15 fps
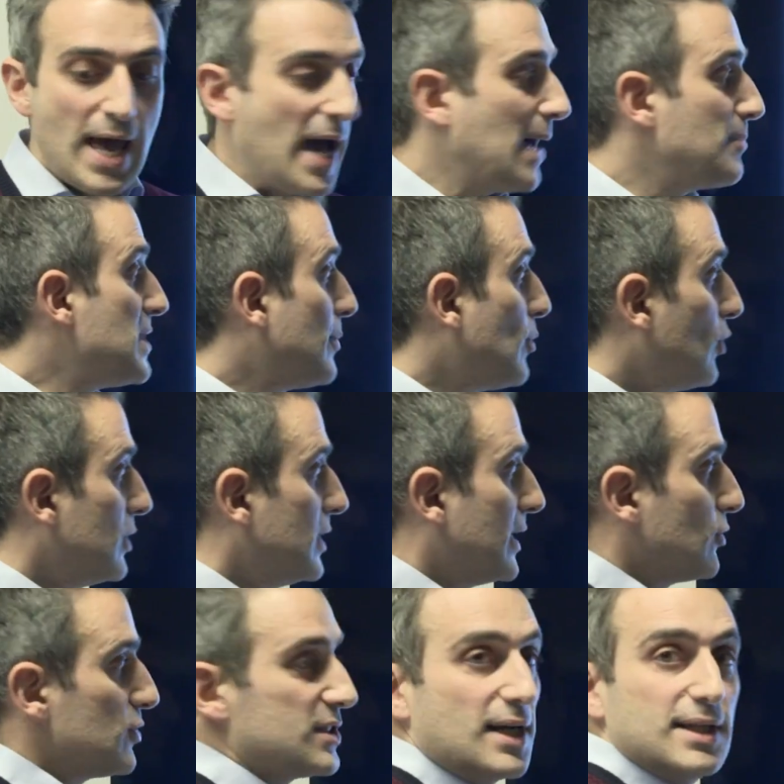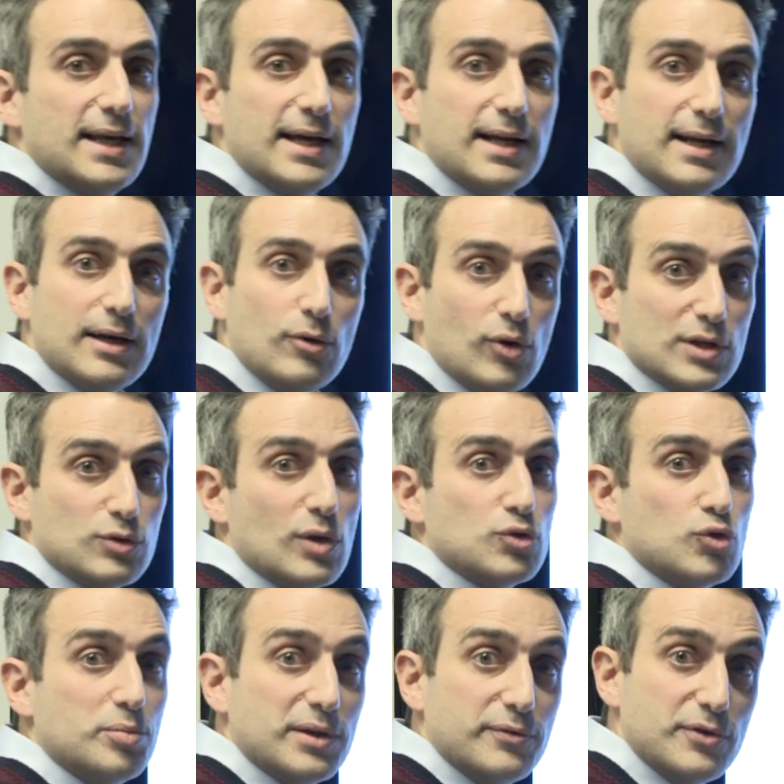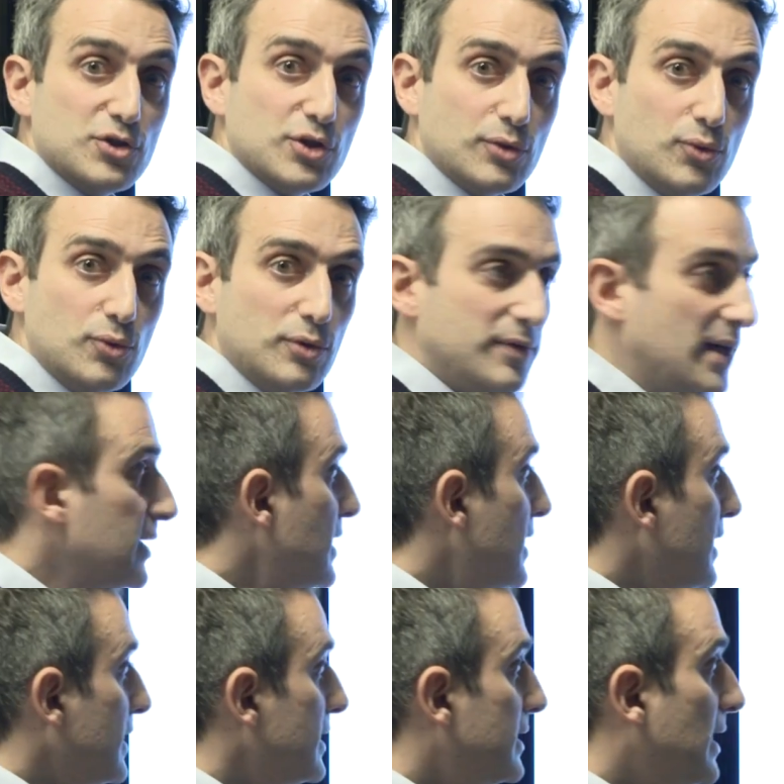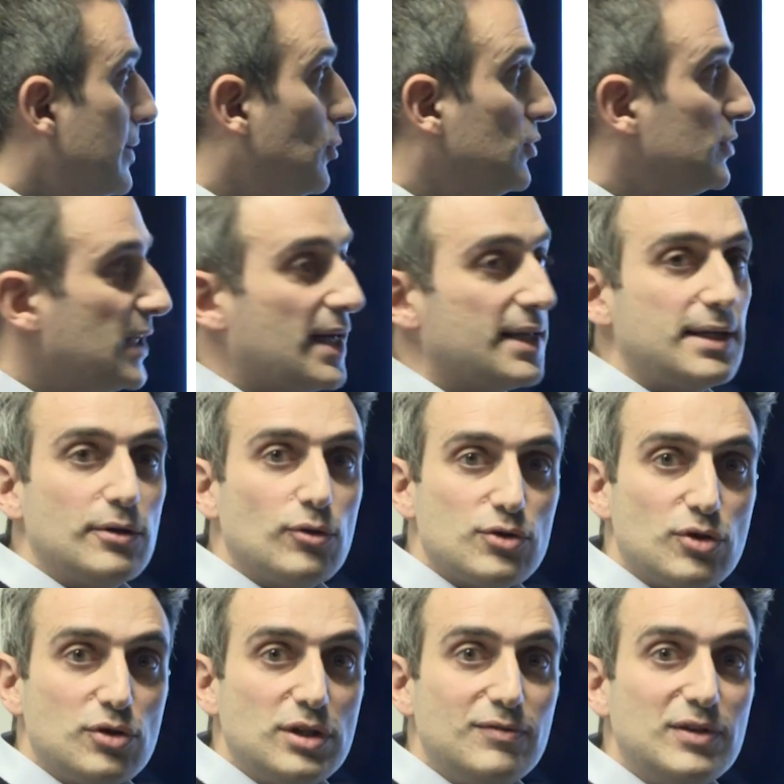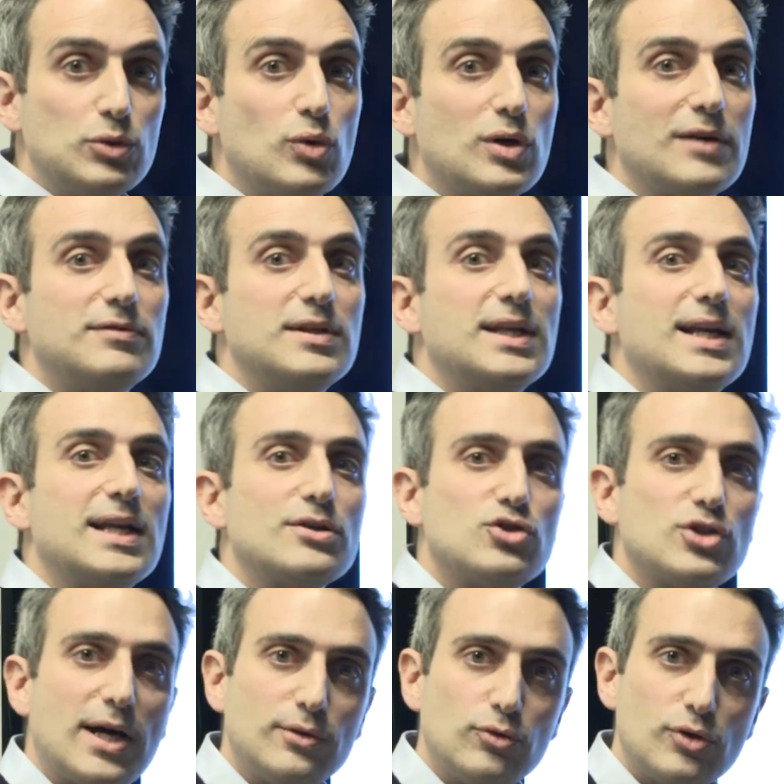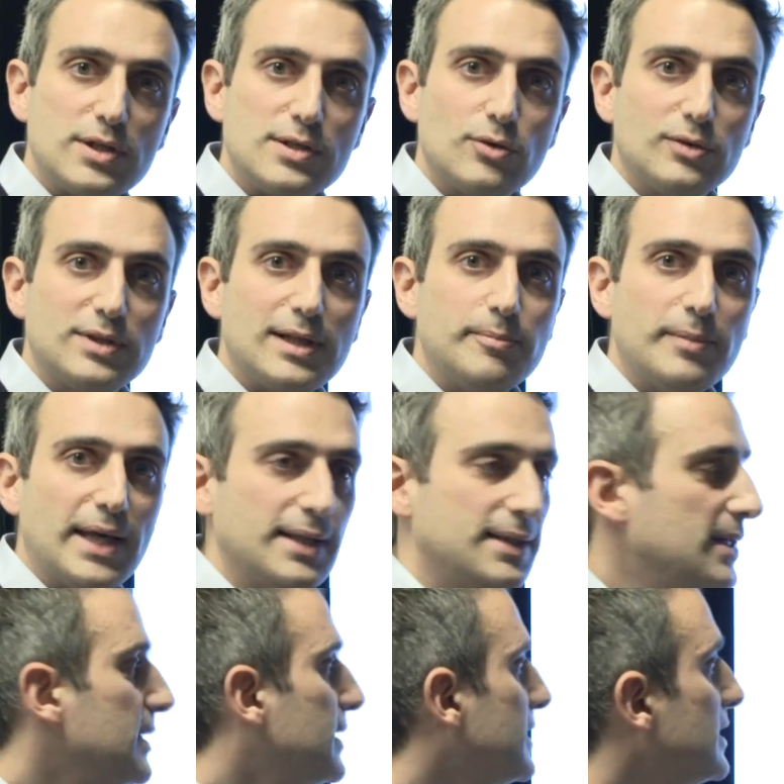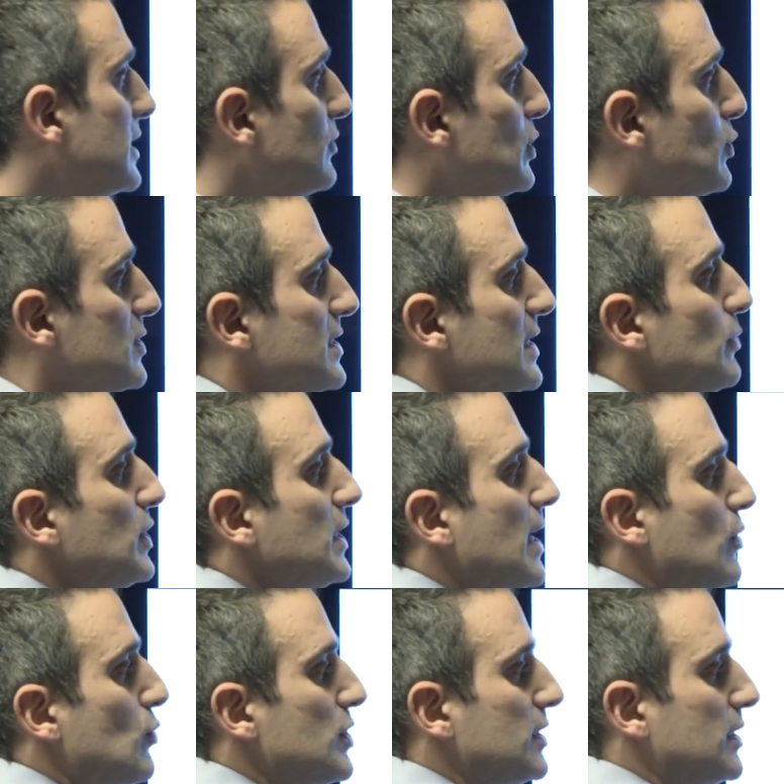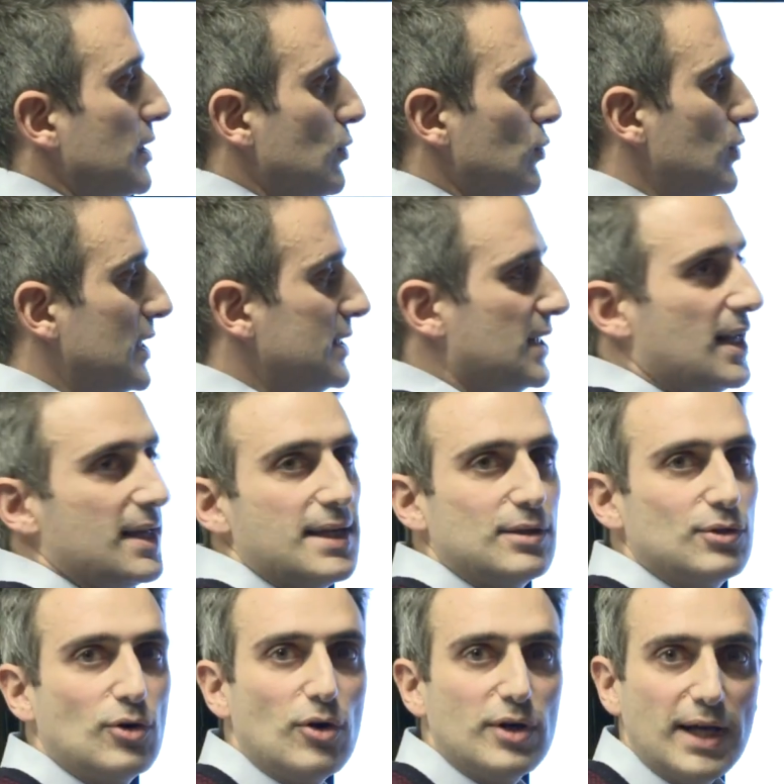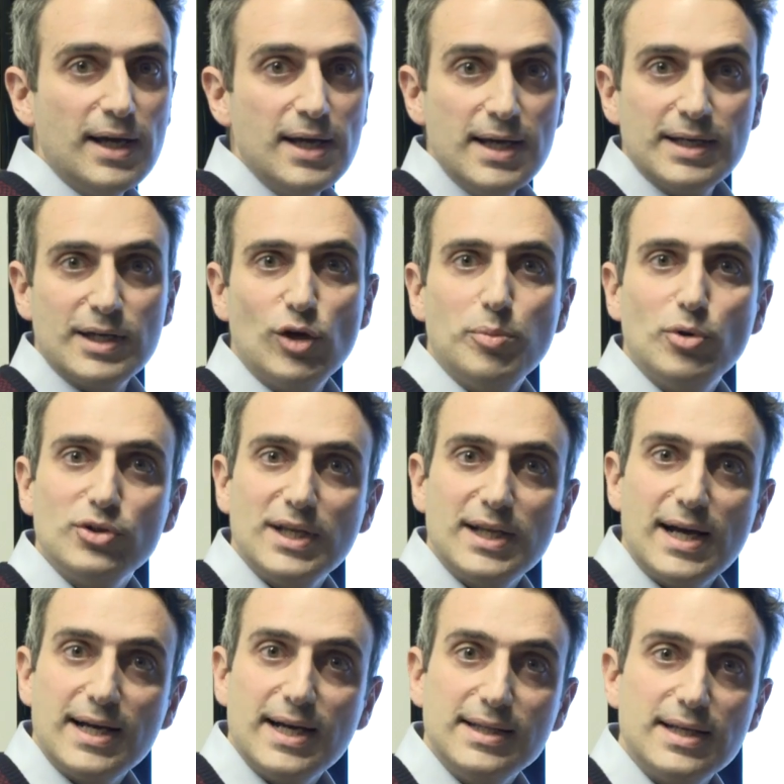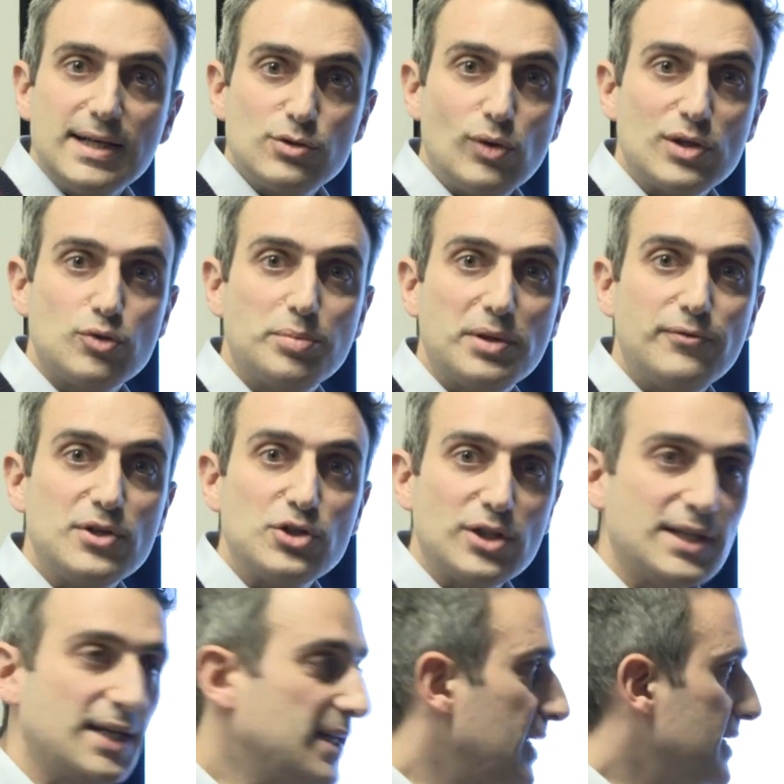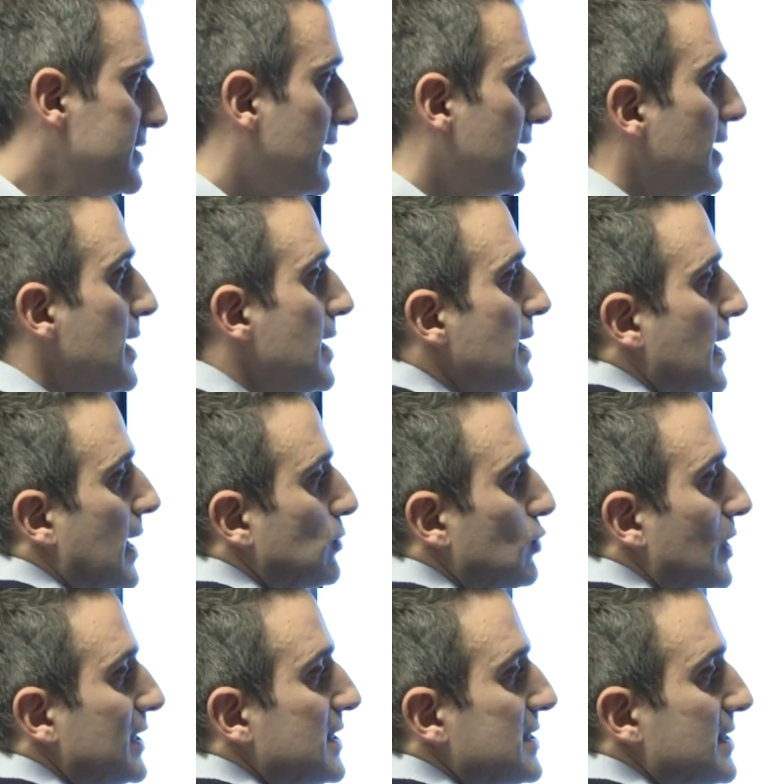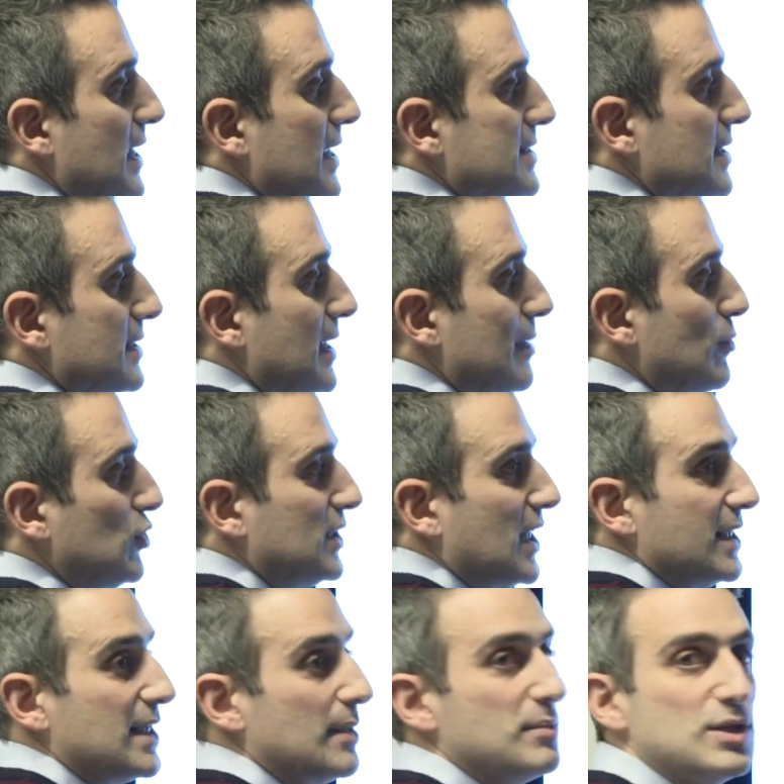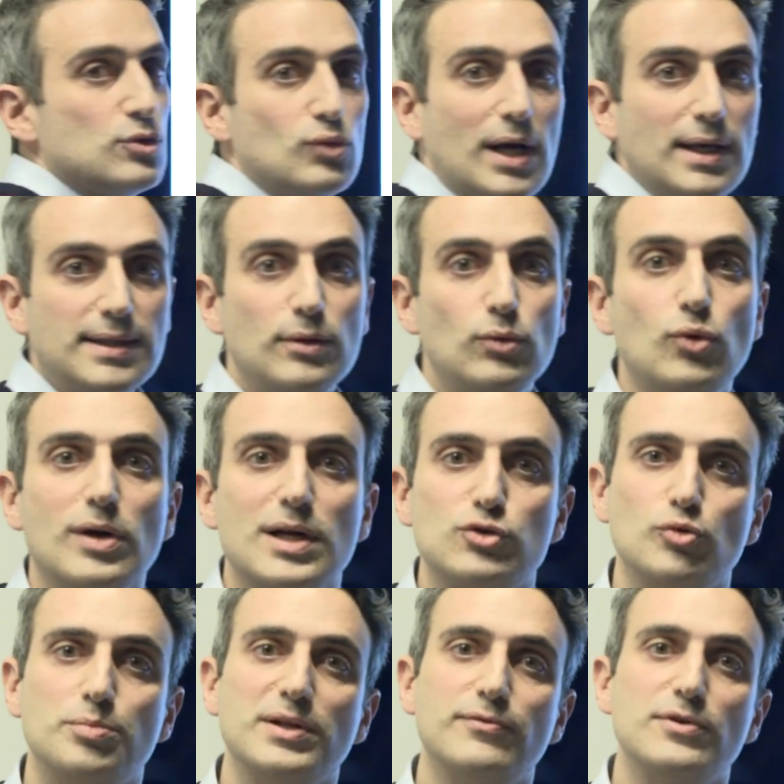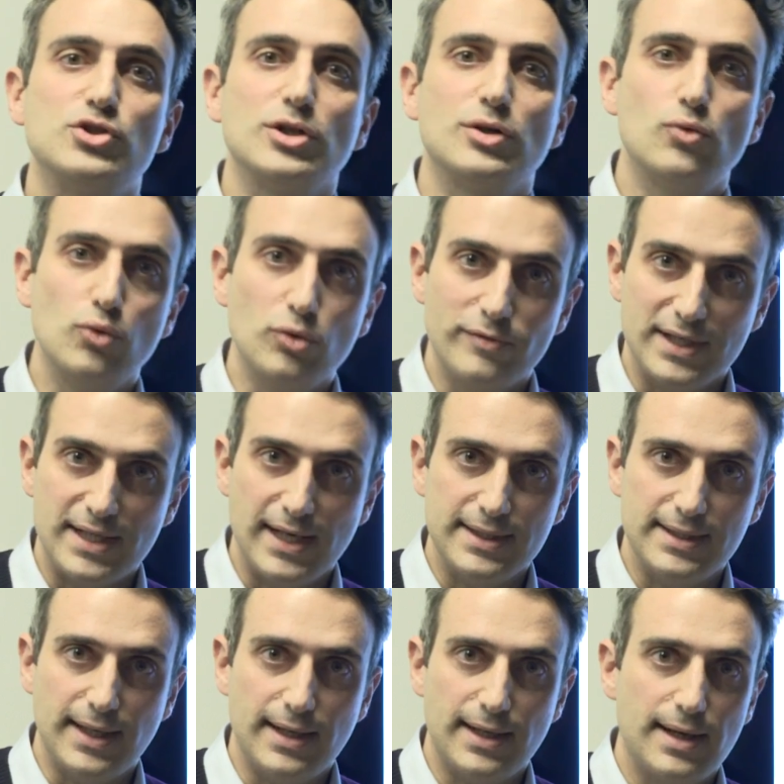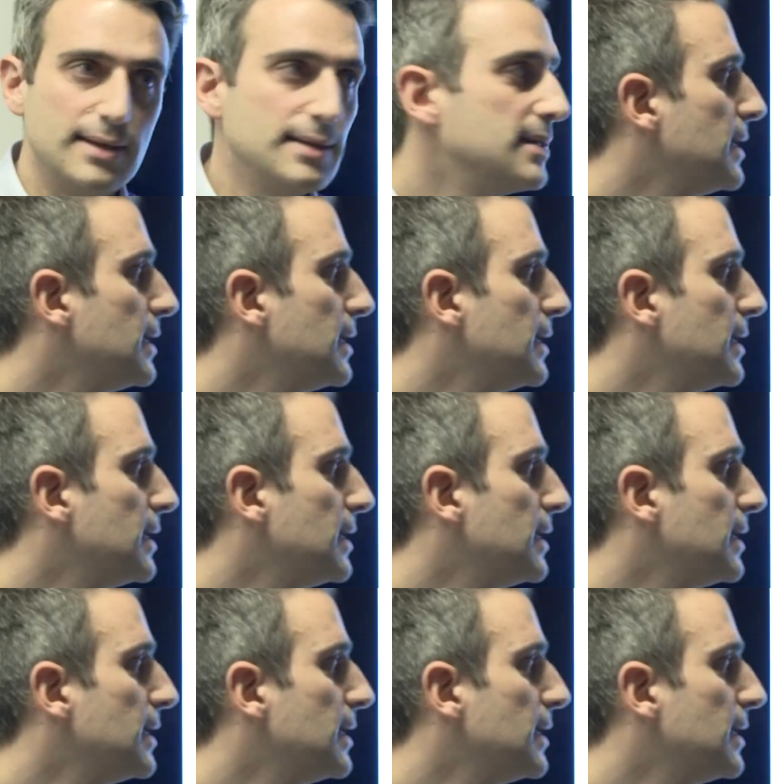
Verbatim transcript: Abbiamo la nostra Terra con la sua superficie curva, la montagna e il nostro individuo che viene lanciato orizzontalmente. L'individuo seguirà quindi una traiettoria che lo porterà a cadere sulla superficie terrestre ad una distanza dalla montagna misurata lungo la superficie curva della Terra.